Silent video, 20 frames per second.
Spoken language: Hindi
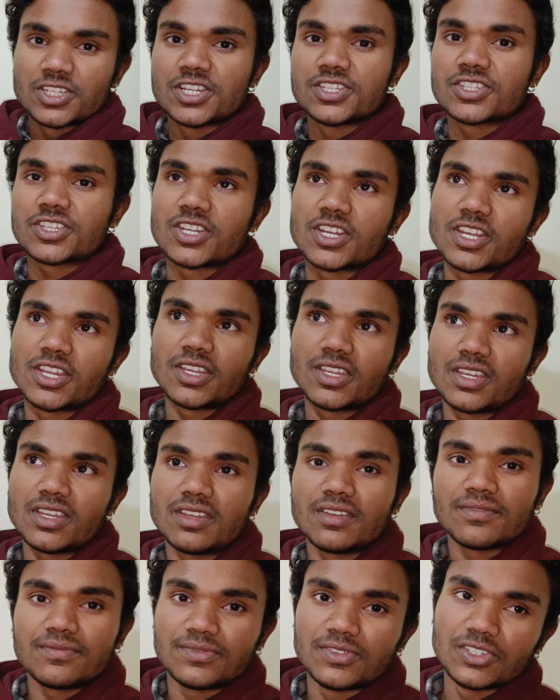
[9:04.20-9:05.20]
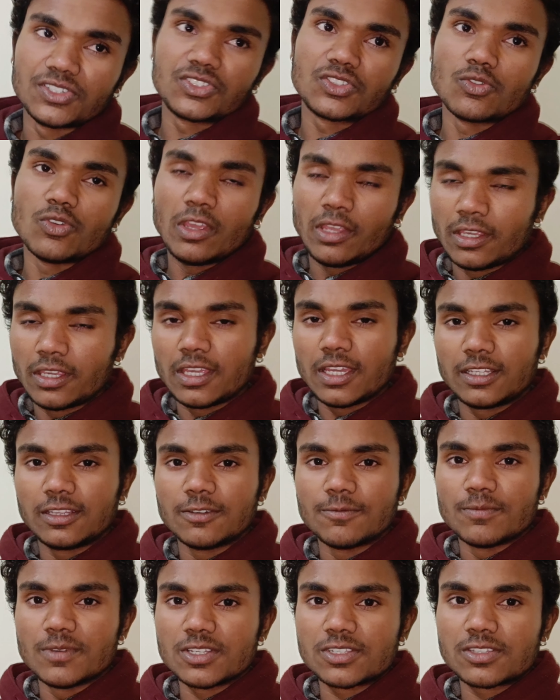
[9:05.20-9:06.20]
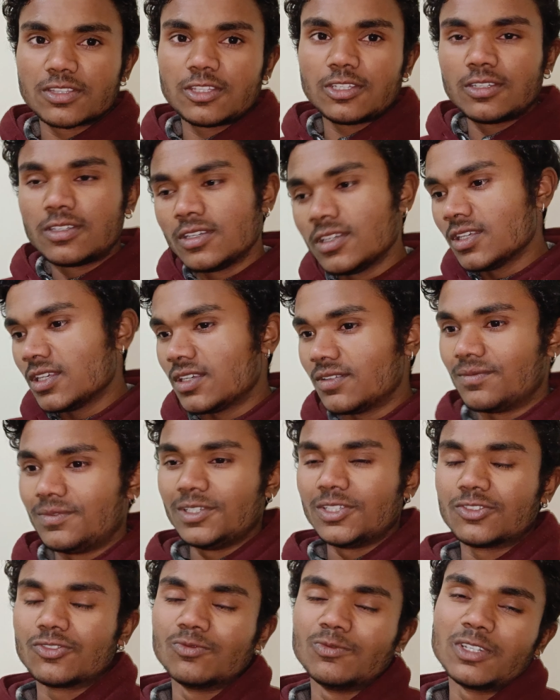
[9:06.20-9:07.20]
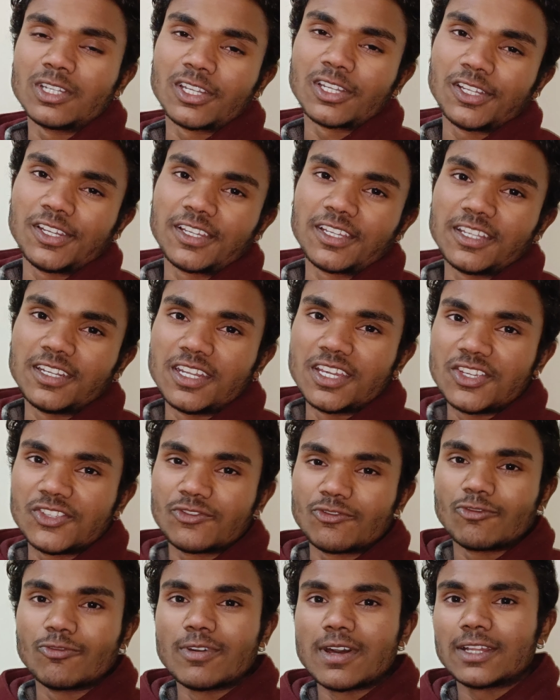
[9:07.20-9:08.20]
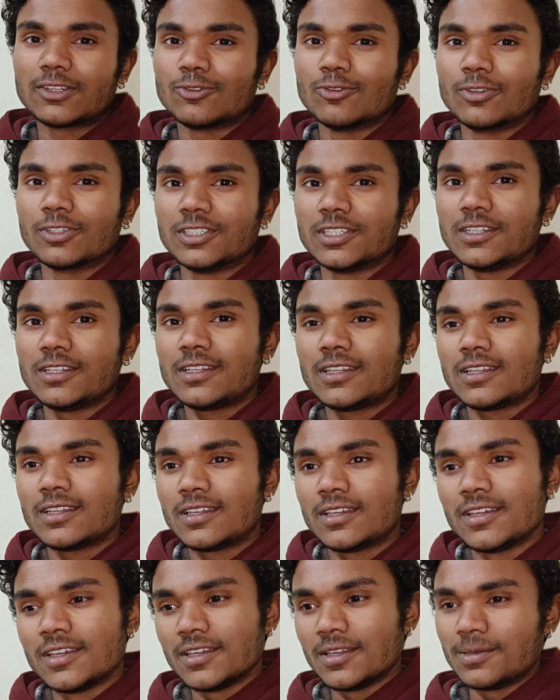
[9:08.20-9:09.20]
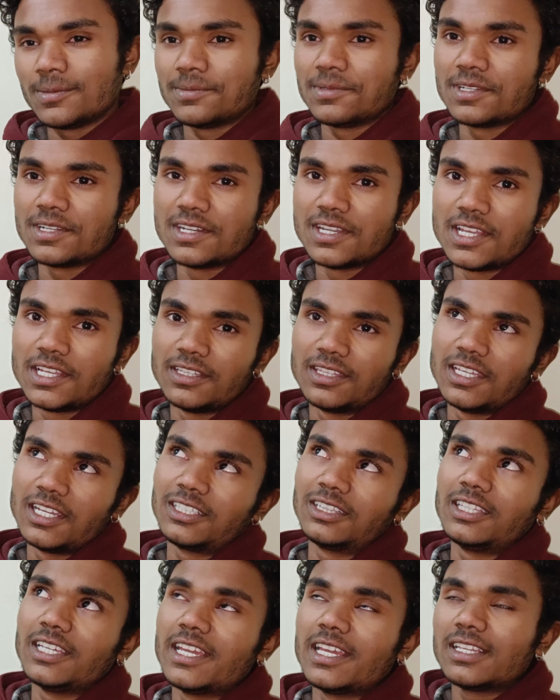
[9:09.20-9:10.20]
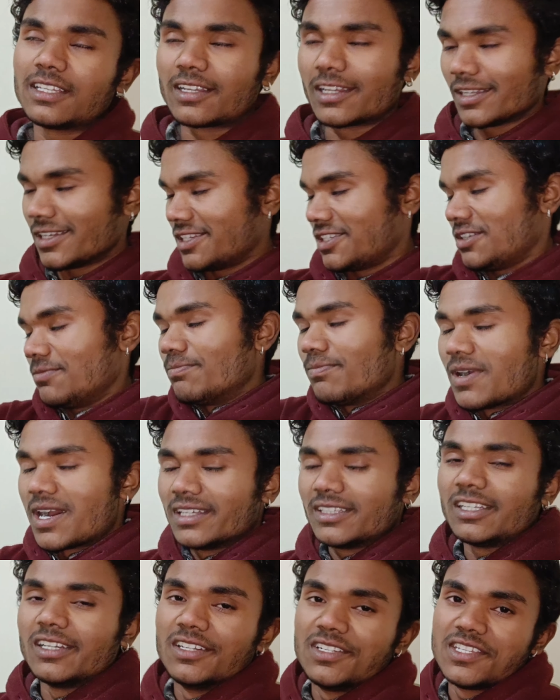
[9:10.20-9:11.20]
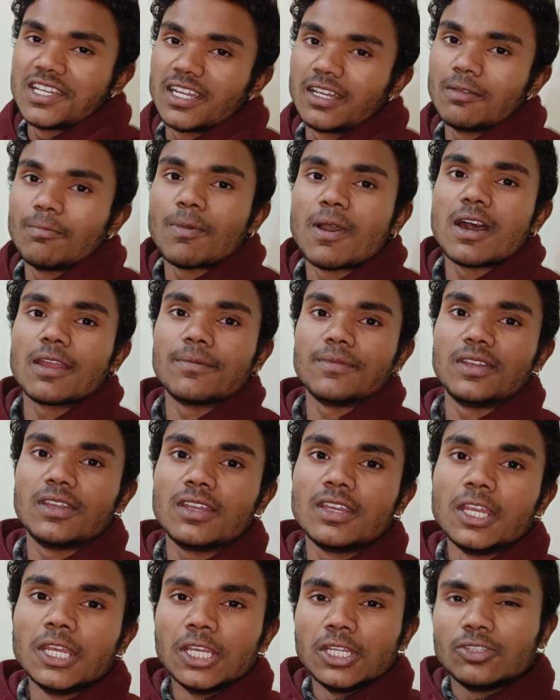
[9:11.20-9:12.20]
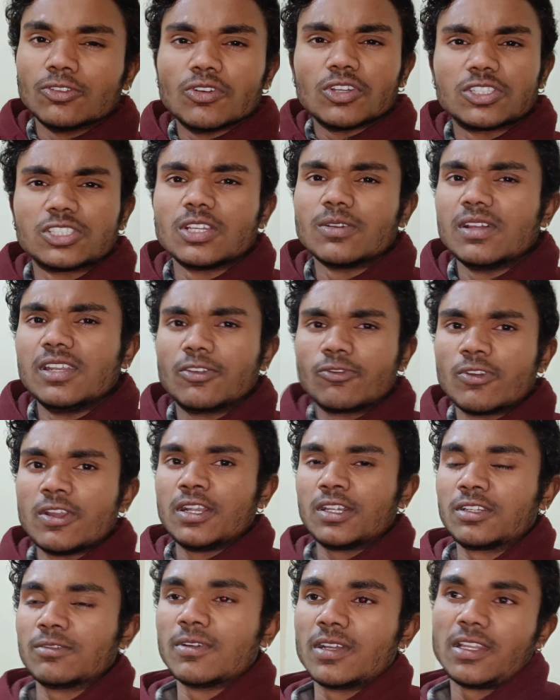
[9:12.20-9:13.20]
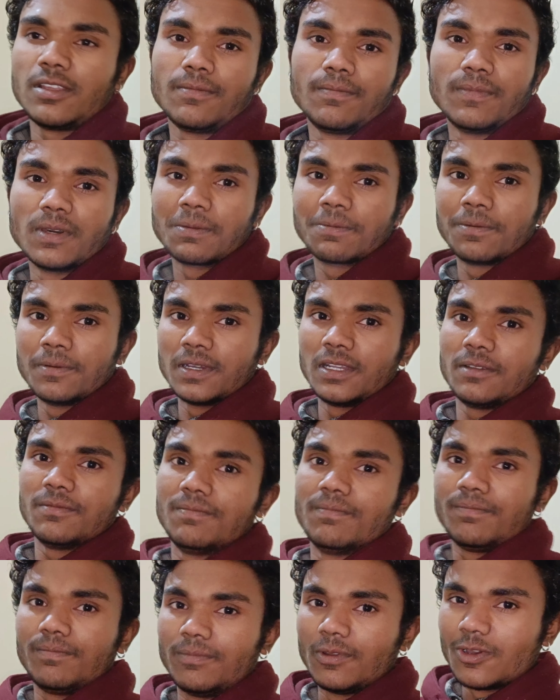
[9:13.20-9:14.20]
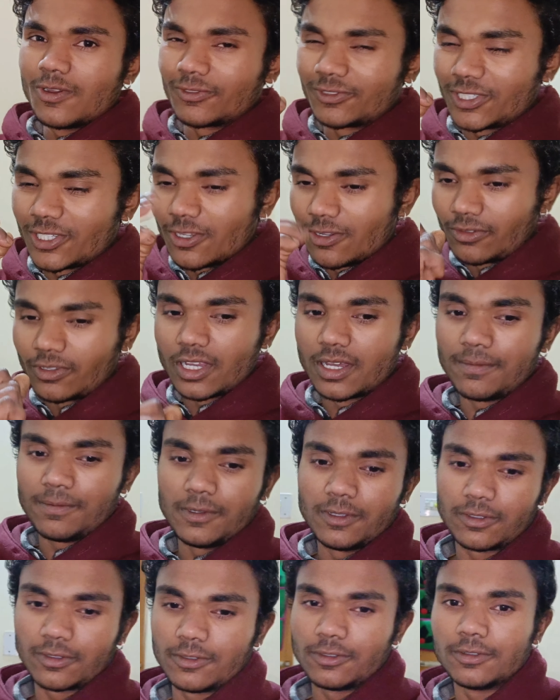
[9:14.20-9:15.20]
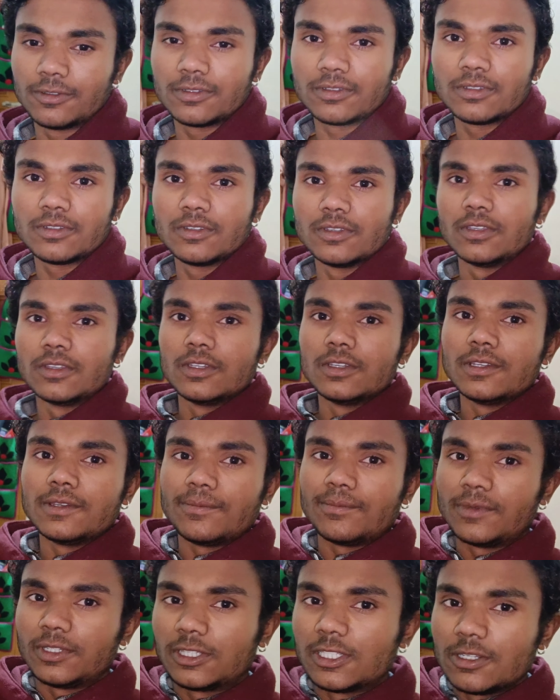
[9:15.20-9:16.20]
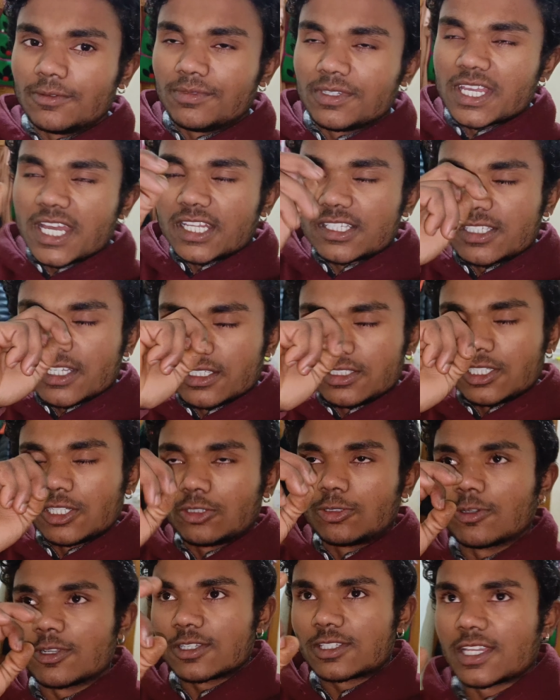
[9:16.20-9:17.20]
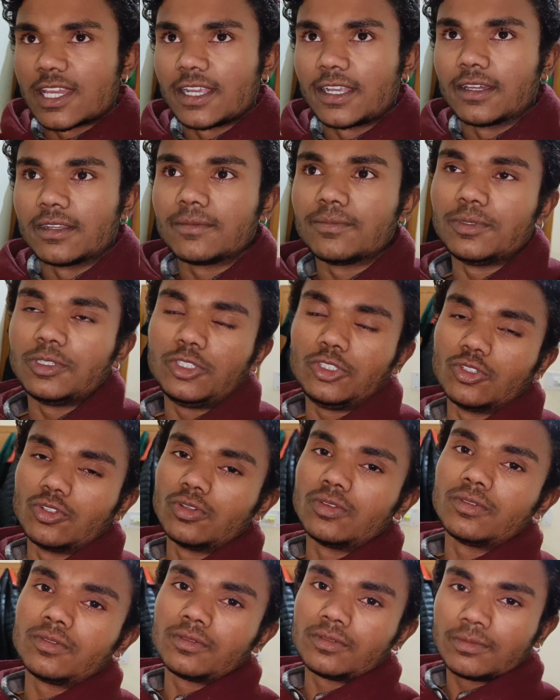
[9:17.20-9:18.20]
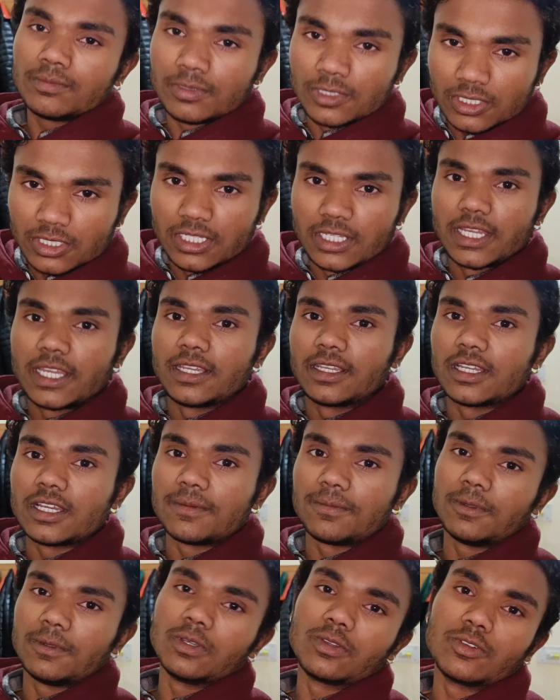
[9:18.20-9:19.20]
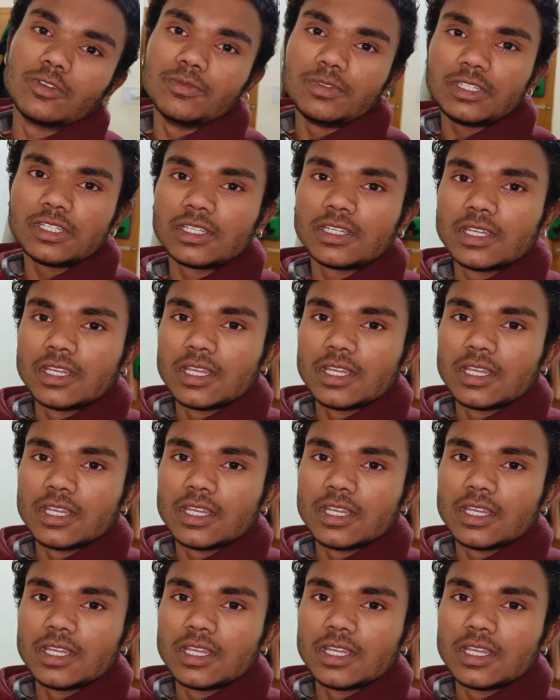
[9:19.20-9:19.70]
चेंज करेंगे फिर सोएंगे एकदम मस्त फिर सुबह कल की नई शुरुआत होगी फिर नहीं देखते हैं कल अजीब बादल हट जाएगा पार में अच्छे वाले क्वालिटी वाले बर्फ वाले ब्लॉग दिखाऊंगा आप लोग को मतलब यहाँ से अच्छा थोड़ा सा आएगा ना वीडियो फिर दिखाएंगे आप लोग को भी